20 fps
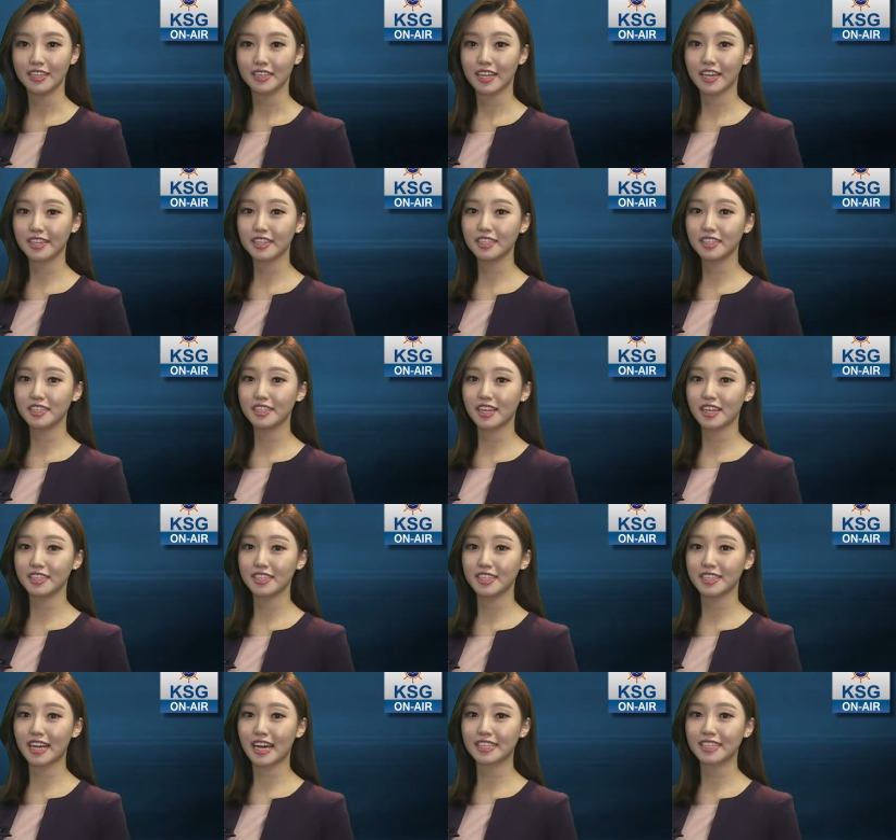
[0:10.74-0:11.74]
대기
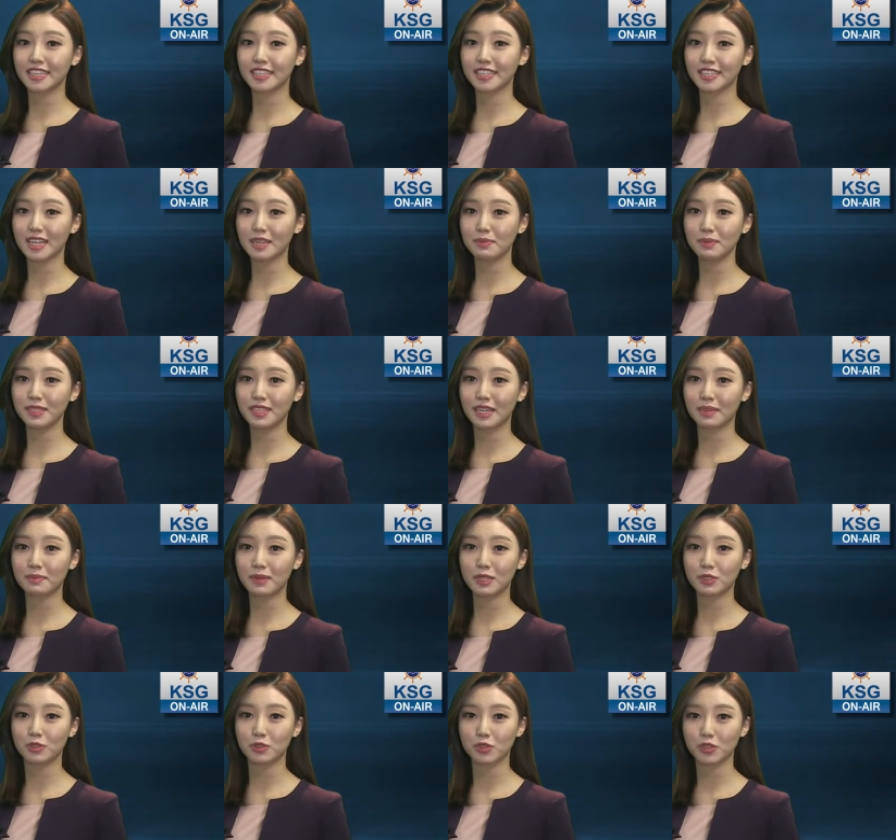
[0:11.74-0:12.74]
시간이 가장 짧은
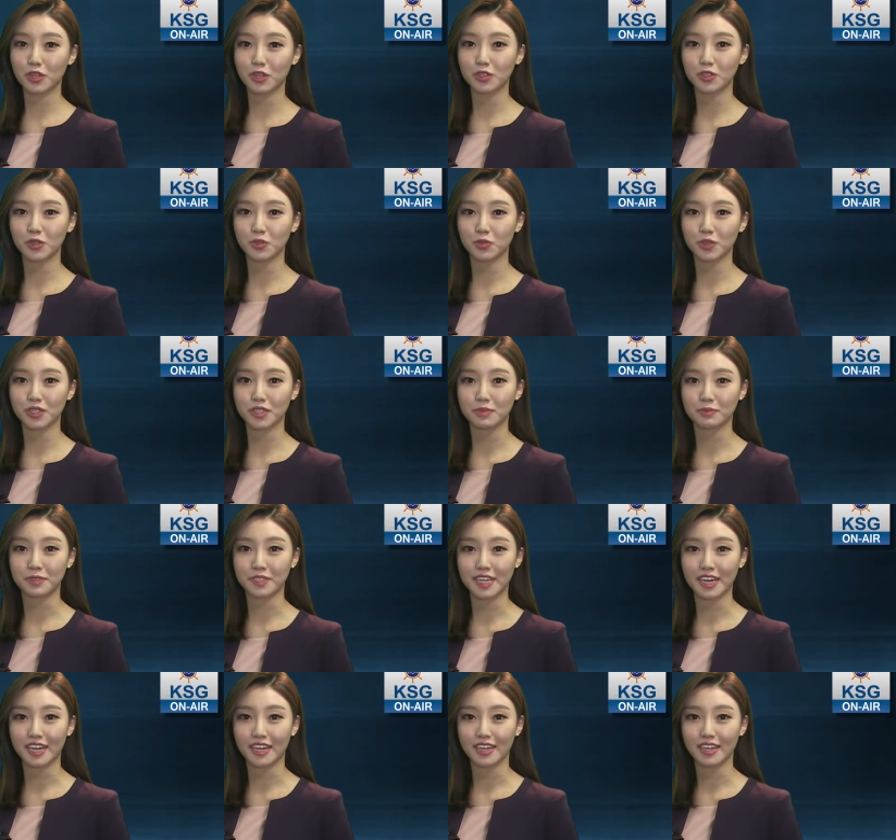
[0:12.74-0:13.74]
항만으로
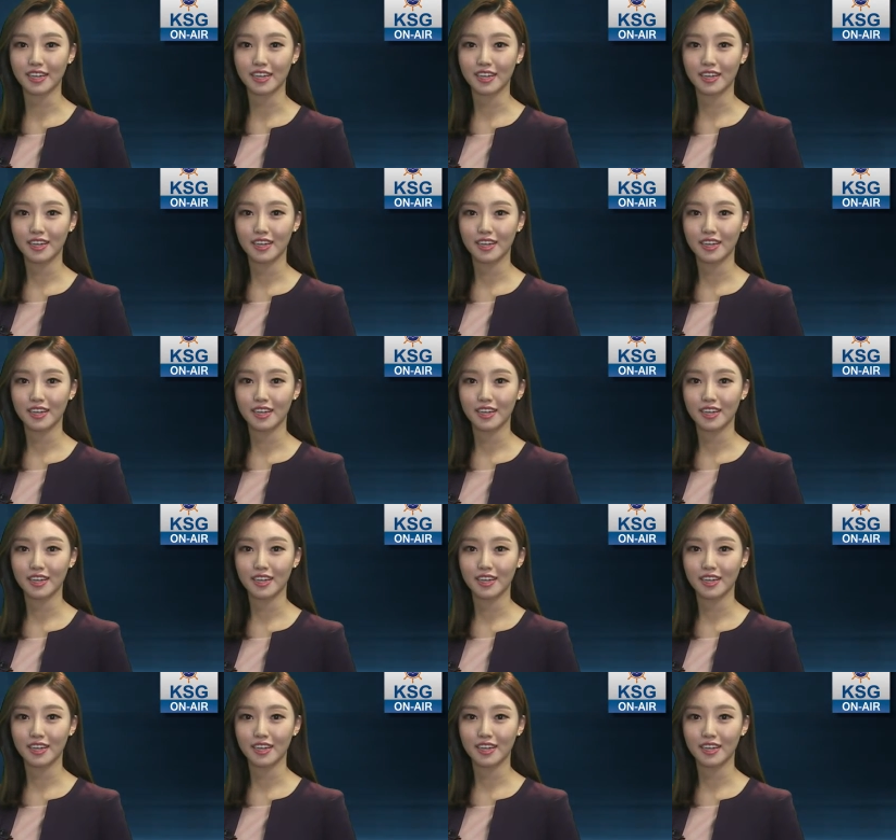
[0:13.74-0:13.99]
선정됐습니다.